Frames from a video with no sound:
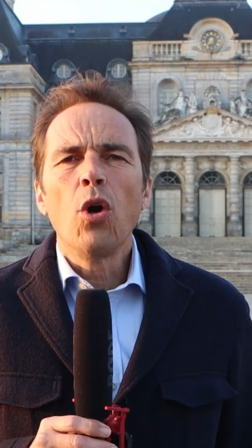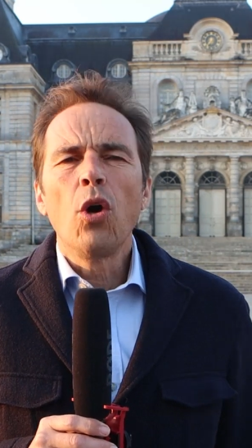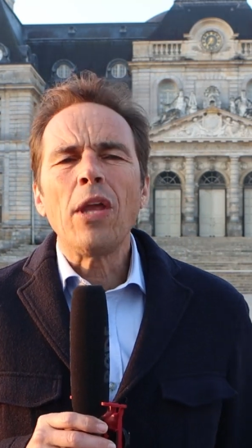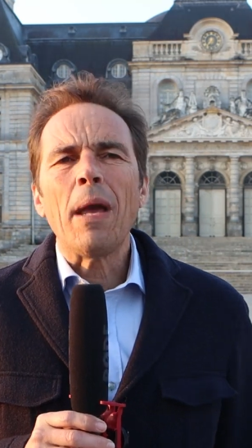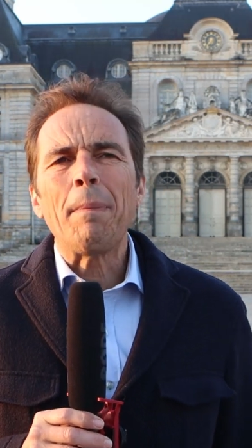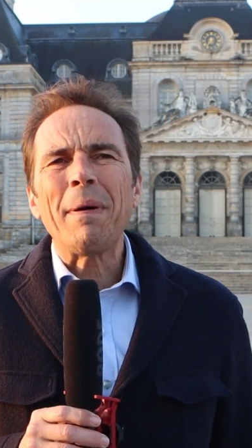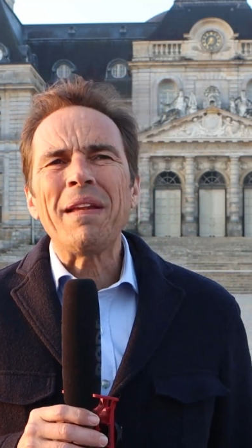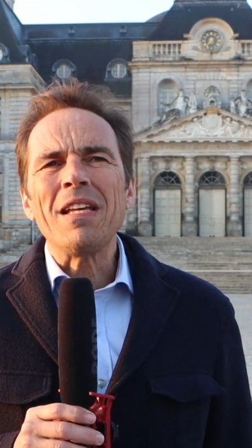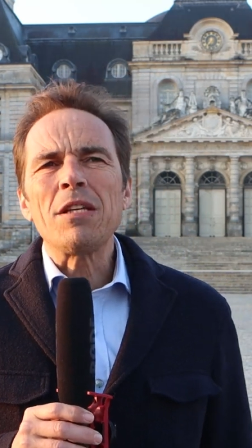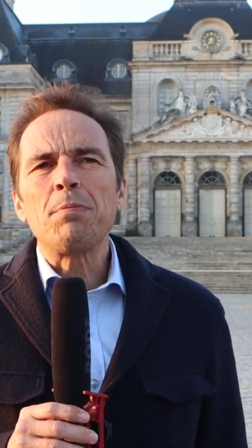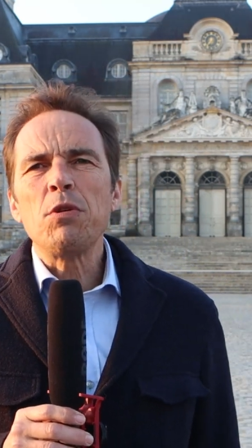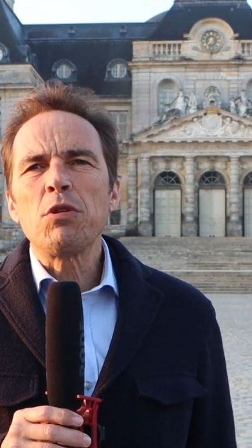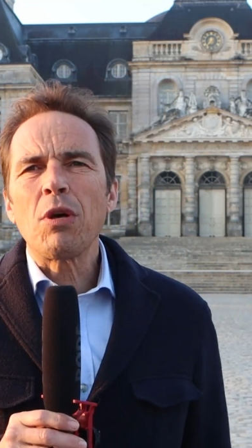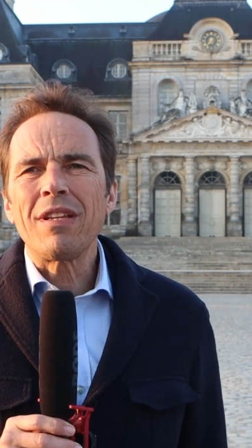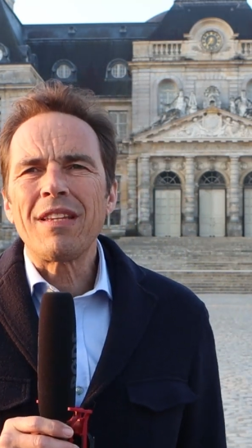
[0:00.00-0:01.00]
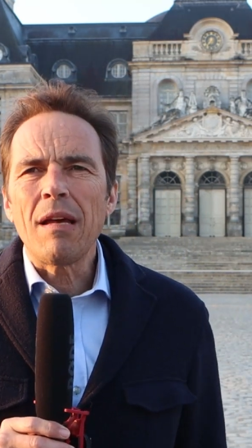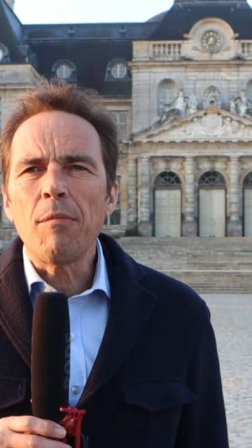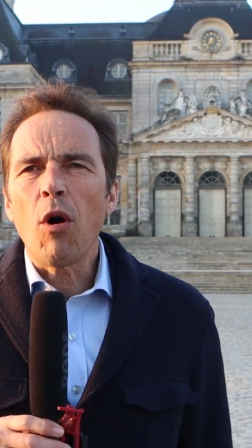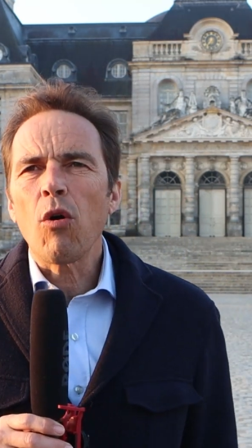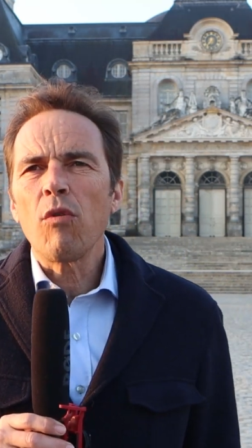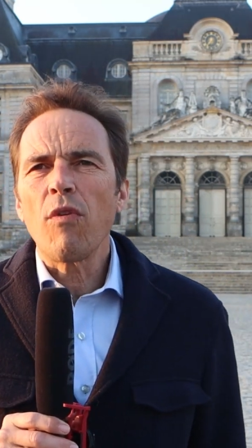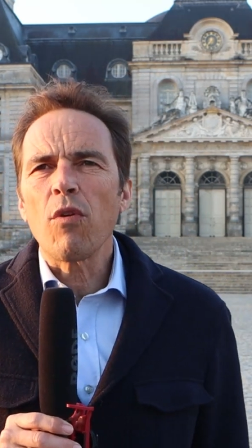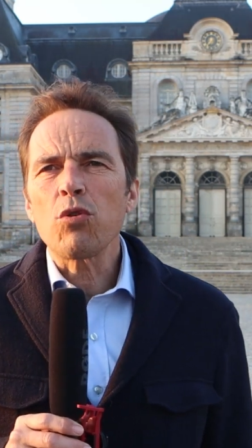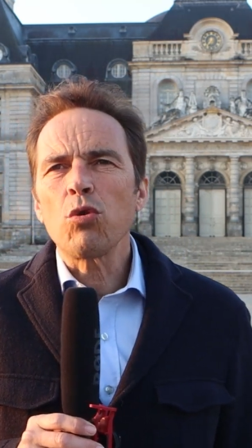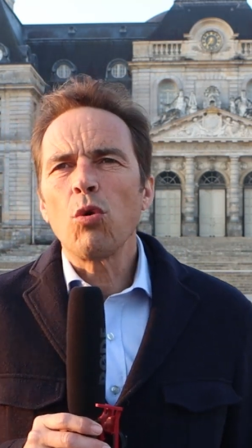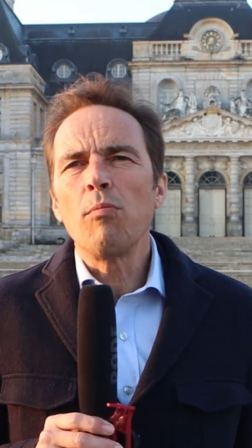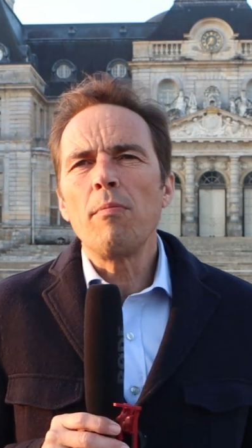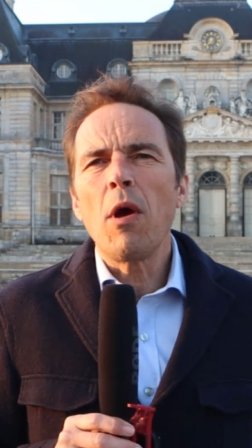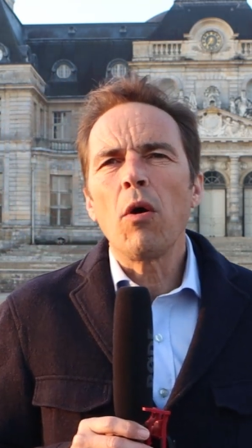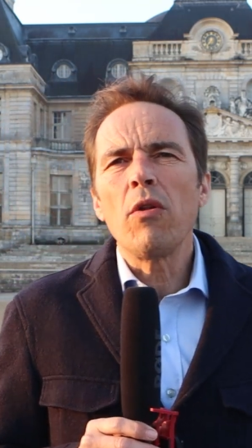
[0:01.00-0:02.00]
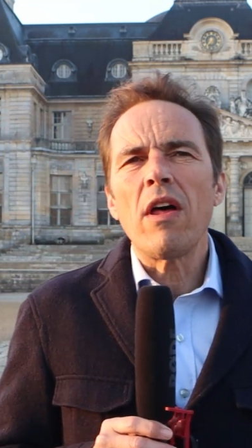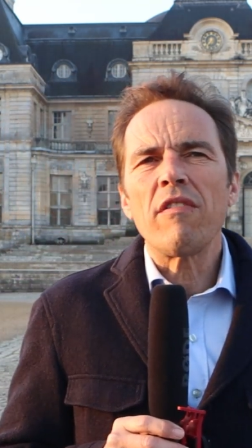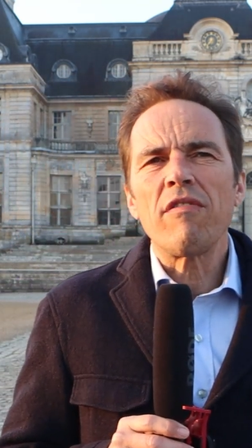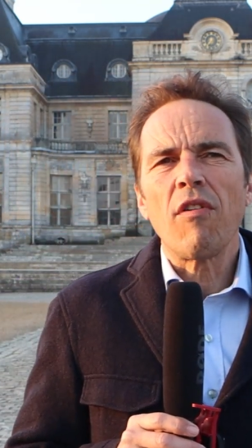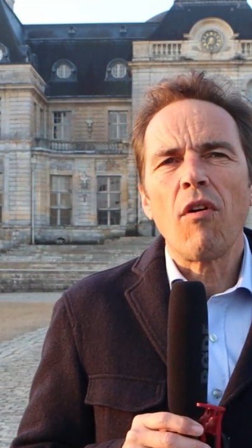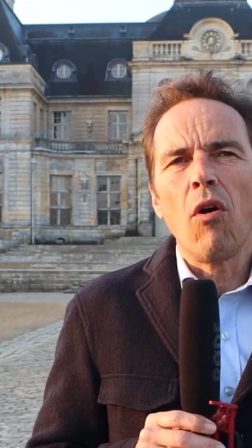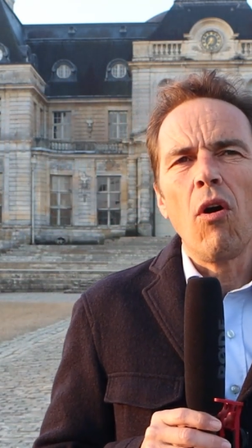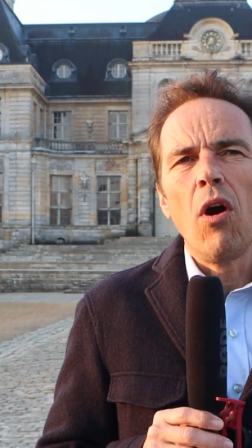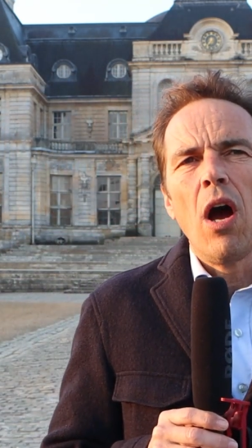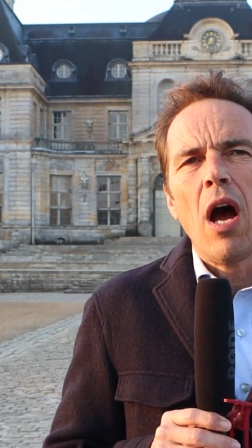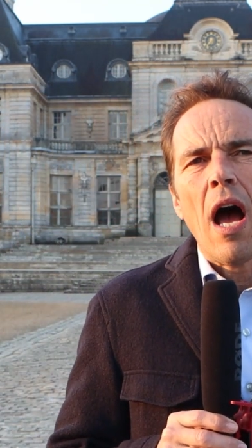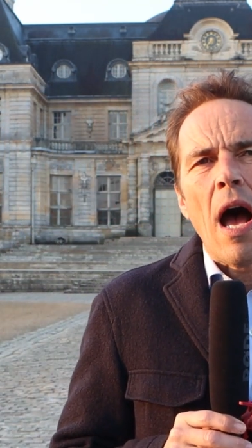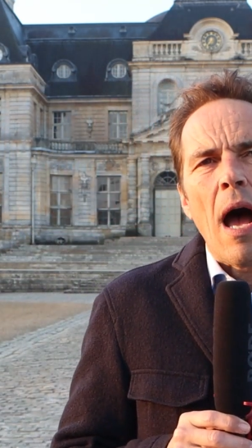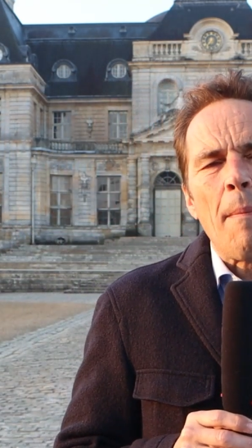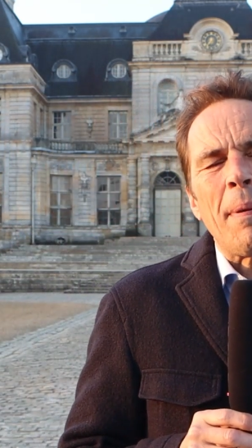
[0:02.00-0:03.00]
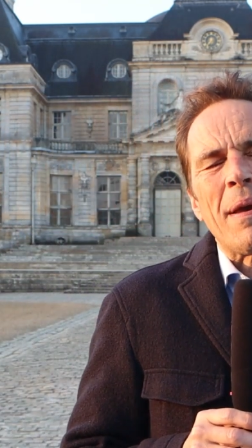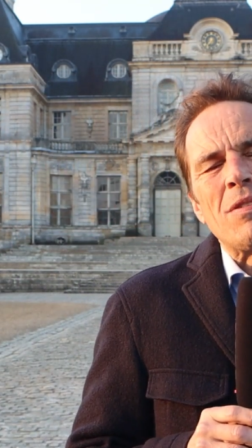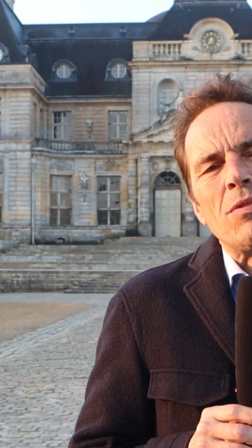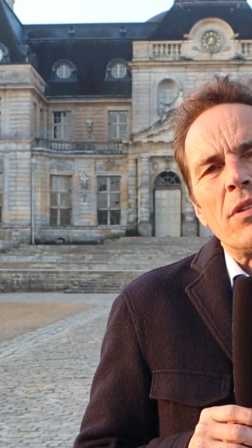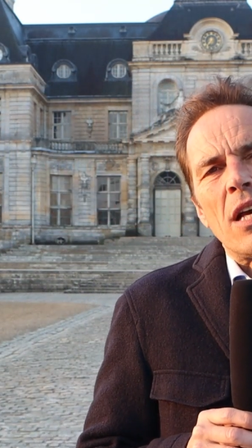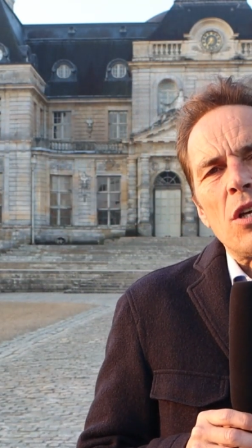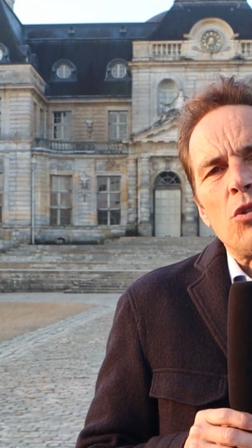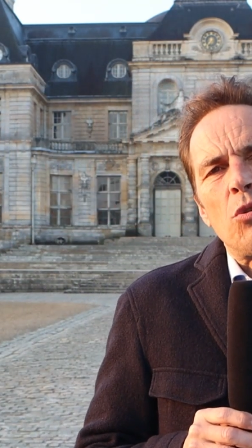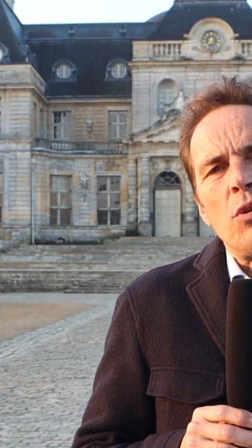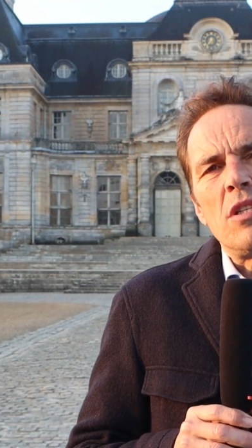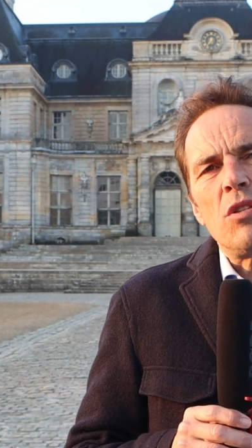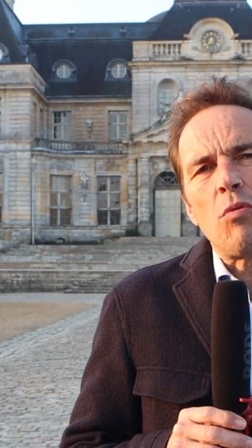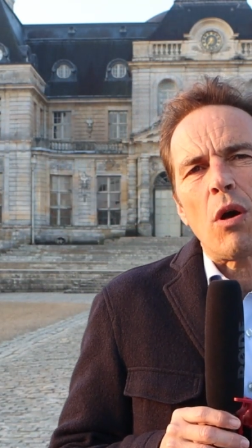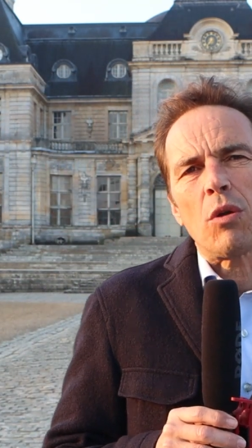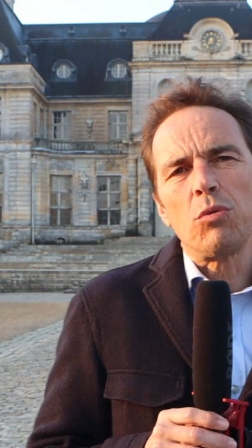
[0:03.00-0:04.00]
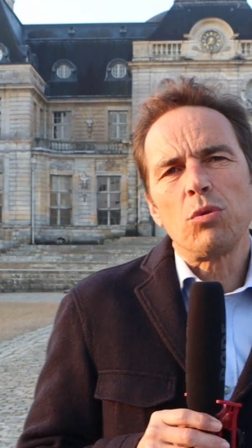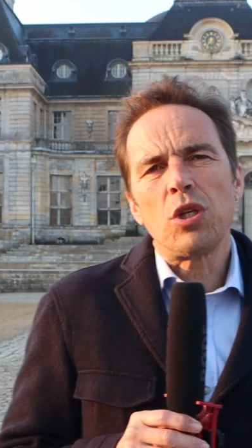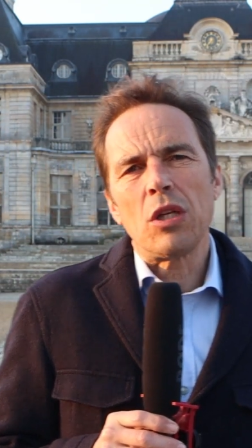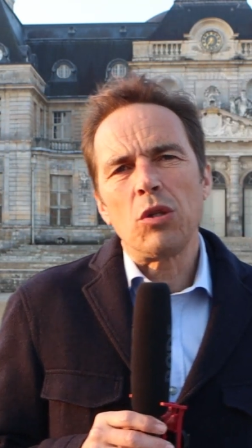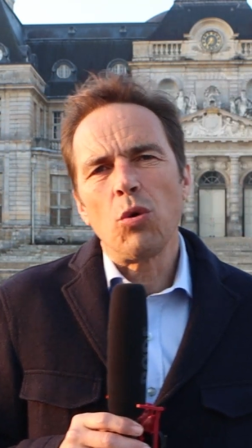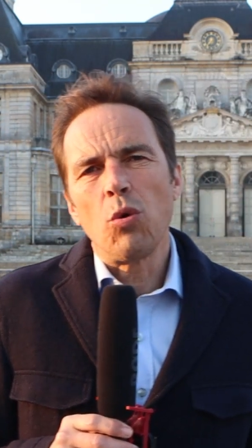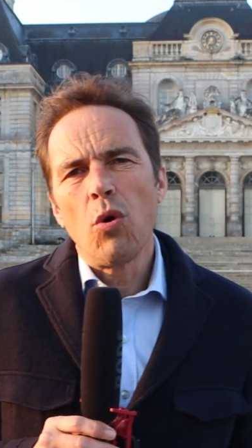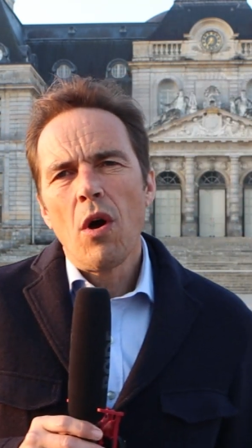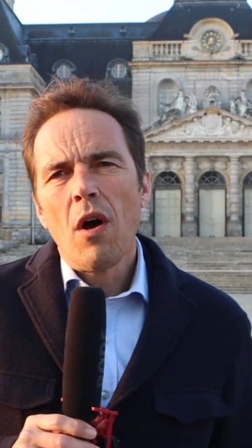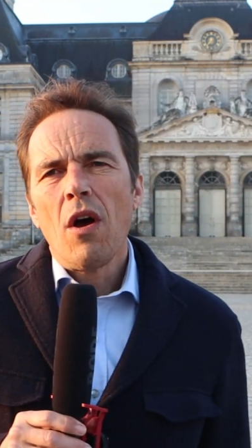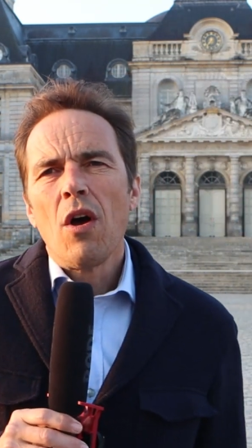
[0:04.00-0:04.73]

Non, il n'y a pas d'exposition à thème. En revanche, on met en avant un personnage de l'histoire du château.